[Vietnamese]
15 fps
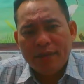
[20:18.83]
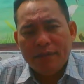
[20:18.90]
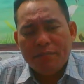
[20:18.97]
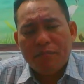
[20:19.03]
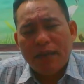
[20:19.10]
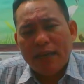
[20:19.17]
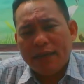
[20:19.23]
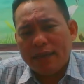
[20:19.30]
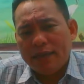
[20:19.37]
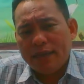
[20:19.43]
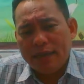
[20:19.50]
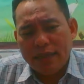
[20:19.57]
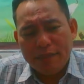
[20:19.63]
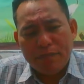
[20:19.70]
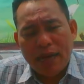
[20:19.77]
mày cứ
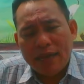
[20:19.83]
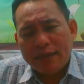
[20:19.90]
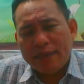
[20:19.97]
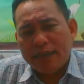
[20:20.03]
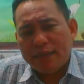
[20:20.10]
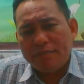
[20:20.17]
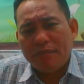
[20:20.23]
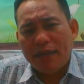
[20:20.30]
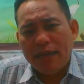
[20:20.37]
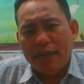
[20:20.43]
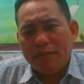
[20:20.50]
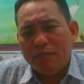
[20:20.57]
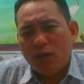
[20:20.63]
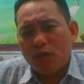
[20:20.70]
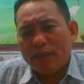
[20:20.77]
nghĩ cái bản chất mày
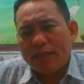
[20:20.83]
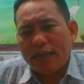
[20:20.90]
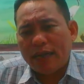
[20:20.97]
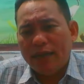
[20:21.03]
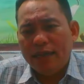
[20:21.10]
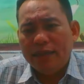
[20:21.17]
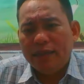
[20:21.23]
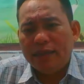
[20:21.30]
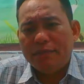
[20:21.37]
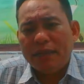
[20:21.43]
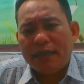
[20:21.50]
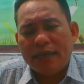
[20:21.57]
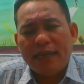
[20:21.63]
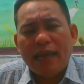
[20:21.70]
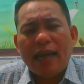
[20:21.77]
là một cái thằng lừa mà
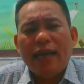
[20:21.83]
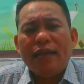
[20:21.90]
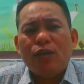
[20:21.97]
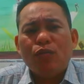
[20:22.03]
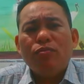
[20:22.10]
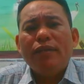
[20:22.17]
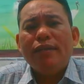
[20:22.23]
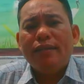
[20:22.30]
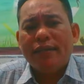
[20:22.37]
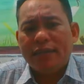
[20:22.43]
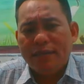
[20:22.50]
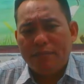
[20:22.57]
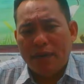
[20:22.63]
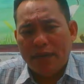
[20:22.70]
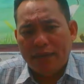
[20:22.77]
nghĩ ai cũng lừa
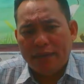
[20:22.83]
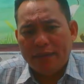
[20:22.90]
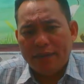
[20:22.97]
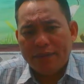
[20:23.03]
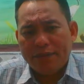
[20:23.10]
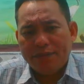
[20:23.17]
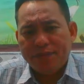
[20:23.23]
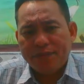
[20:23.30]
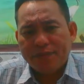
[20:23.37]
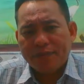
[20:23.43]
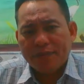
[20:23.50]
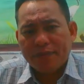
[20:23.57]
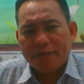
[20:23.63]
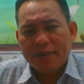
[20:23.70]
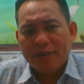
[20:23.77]
như mày
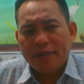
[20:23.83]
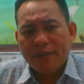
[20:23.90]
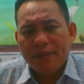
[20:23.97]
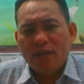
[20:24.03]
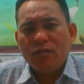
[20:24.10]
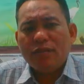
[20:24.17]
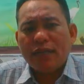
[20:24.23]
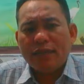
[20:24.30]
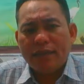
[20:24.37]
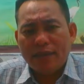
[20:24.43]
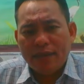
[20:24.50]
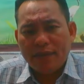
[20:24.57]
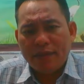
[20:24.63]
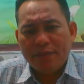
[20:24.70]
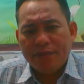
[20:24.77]
đúng không cảnh tê